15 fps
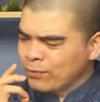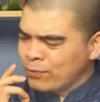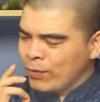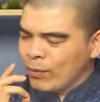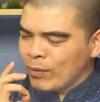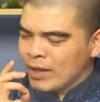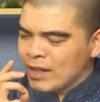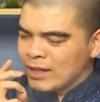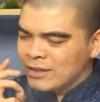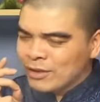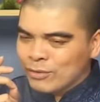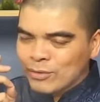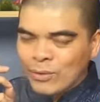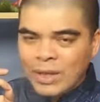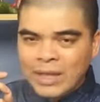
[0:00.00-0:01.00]
phúc khí
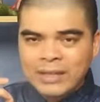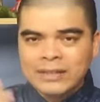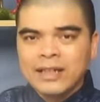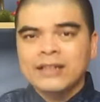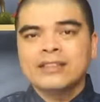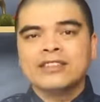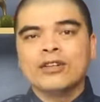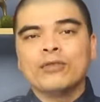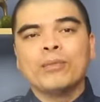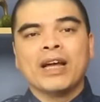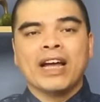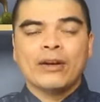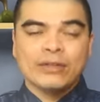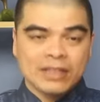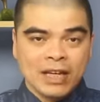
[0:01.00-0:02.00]
song toàn nhất trong
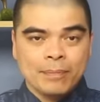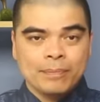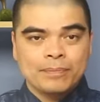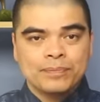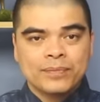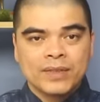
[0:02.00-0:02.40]
12 con giáp.